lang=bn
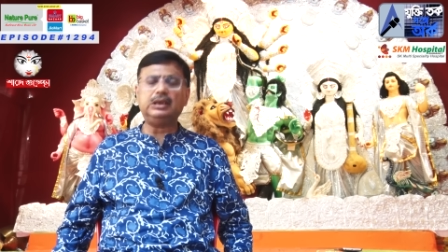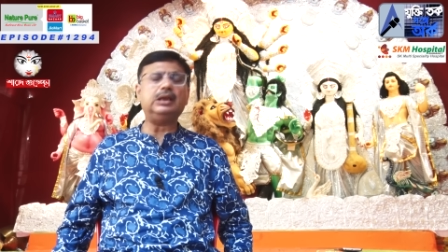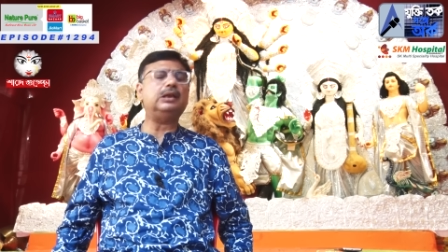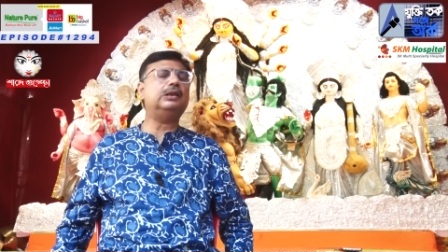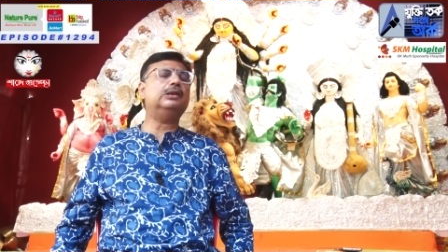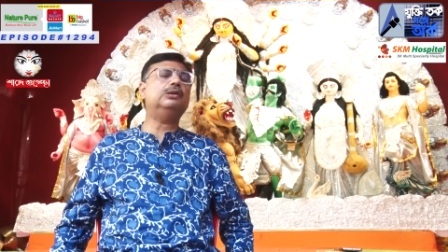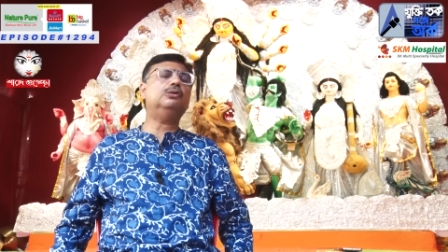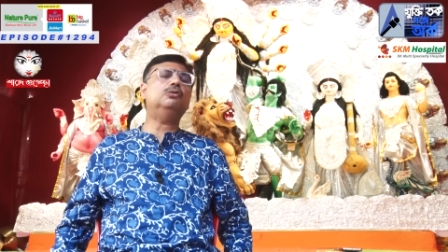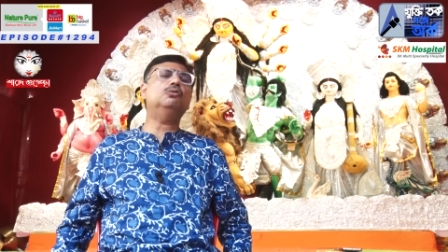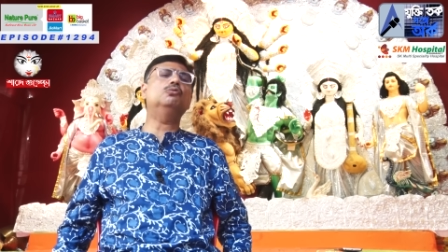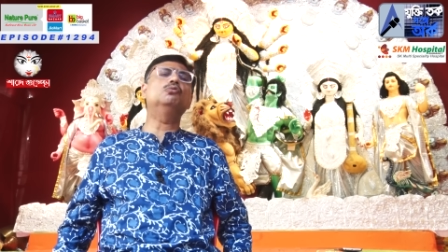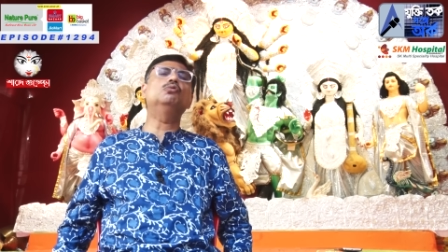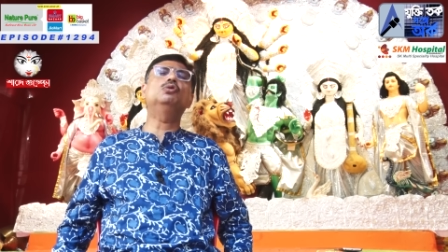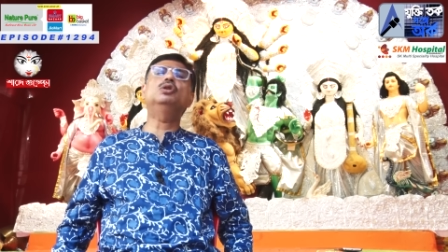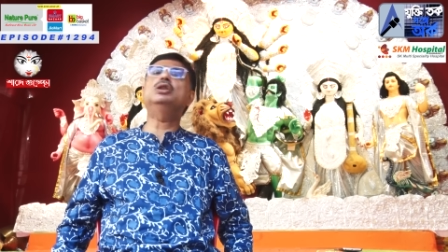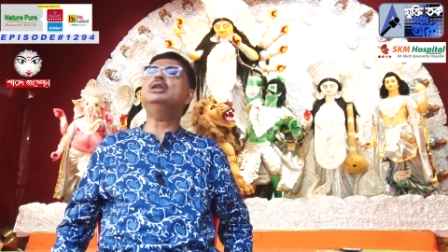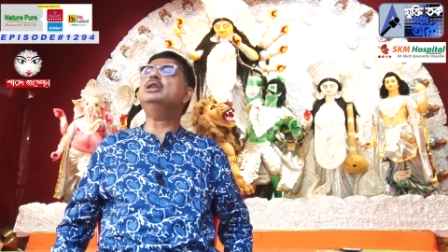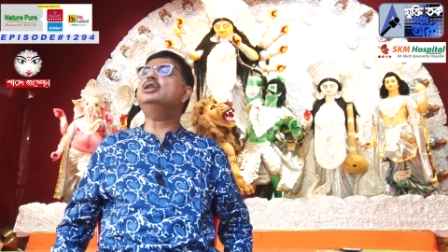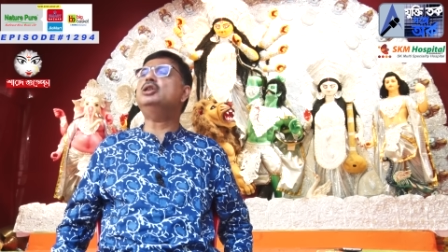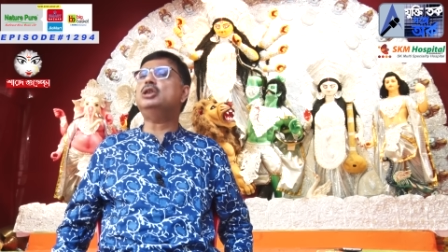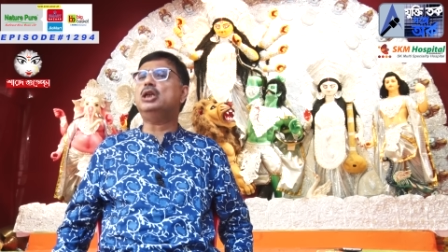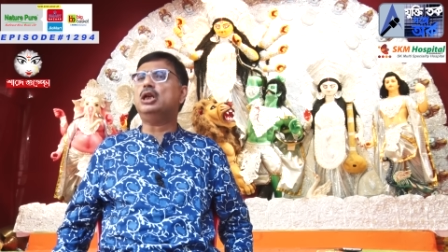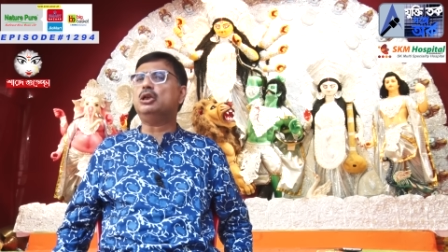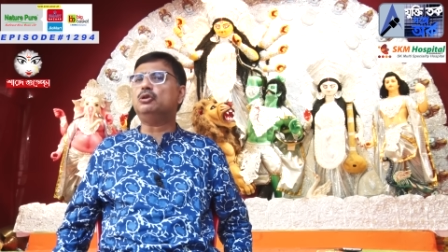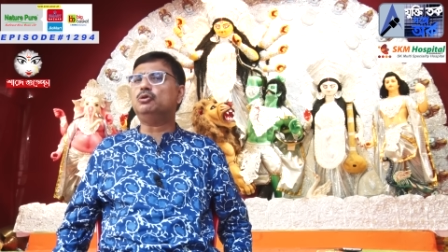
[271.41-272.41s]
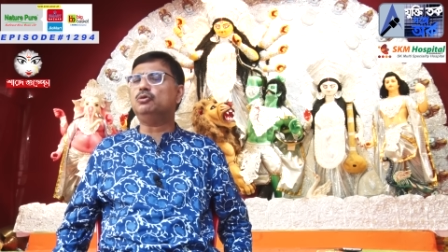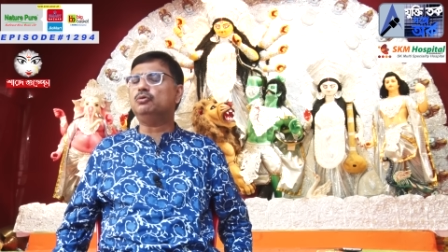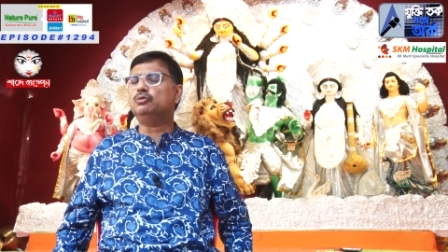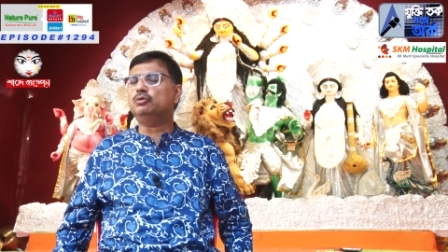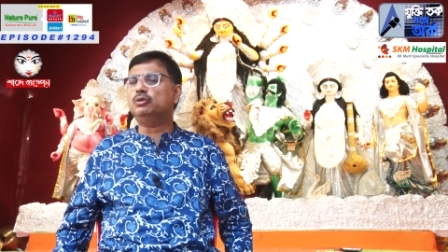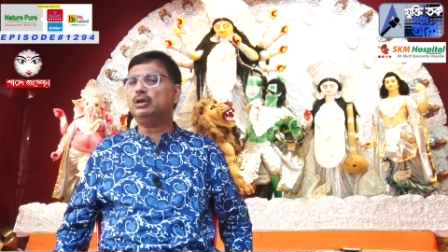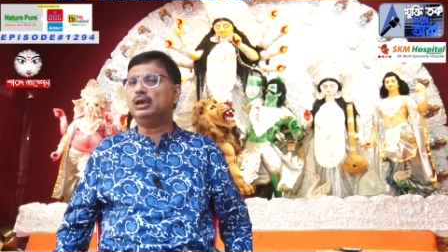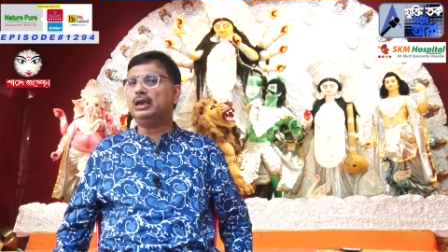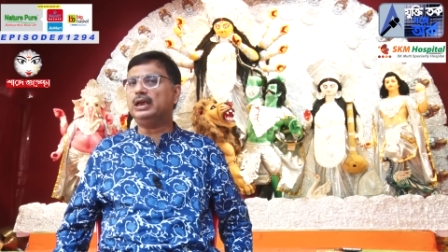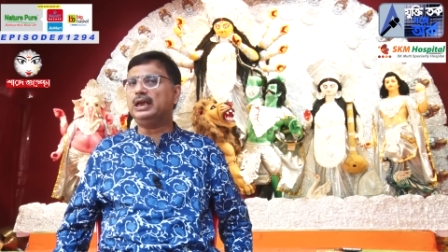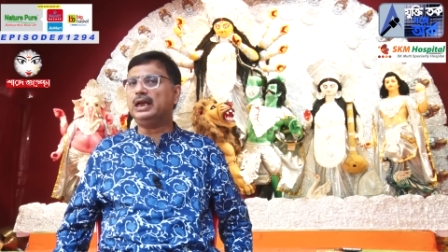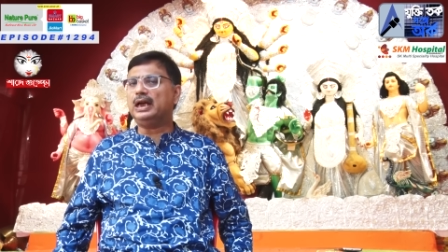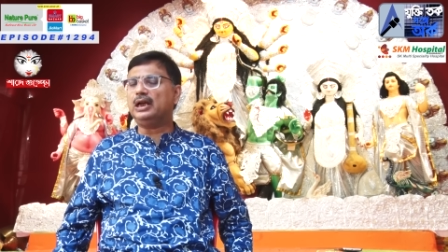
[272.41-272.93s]
তাদের তো উচিত শাসক
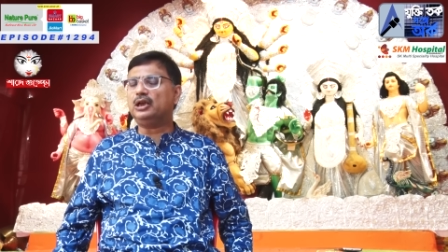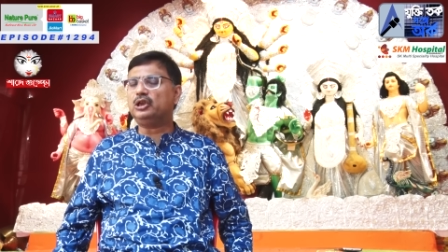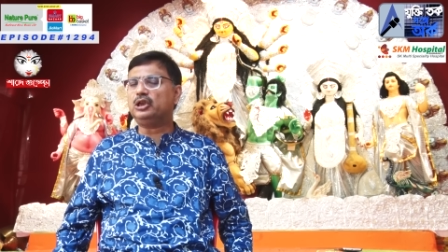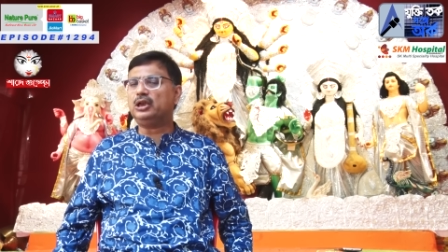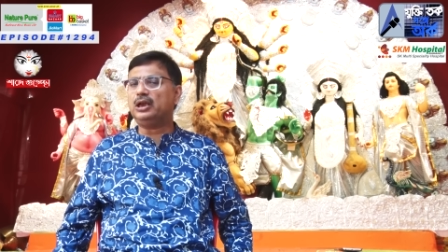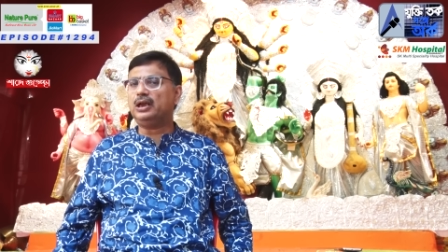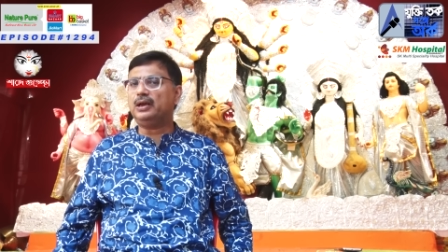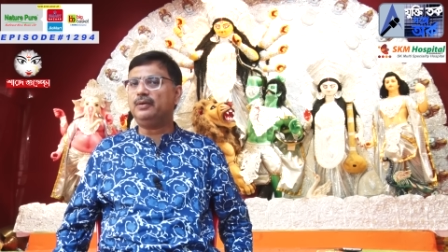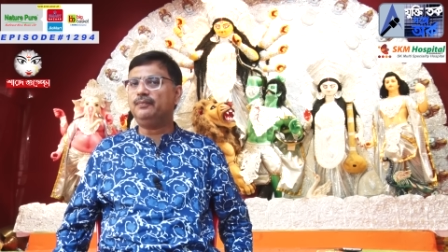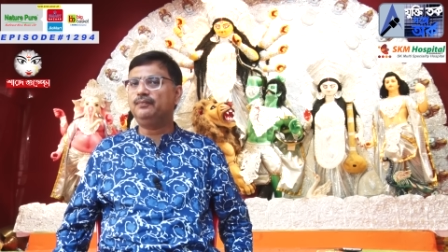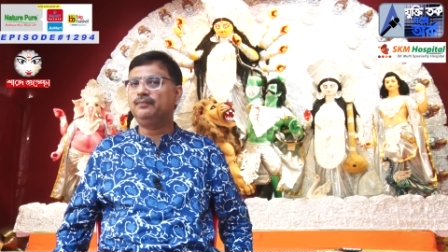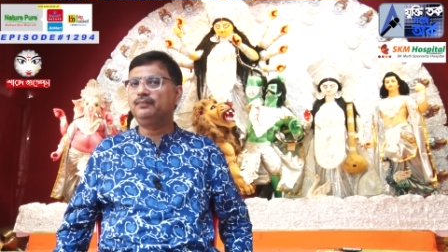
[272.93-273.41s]
দলে আসা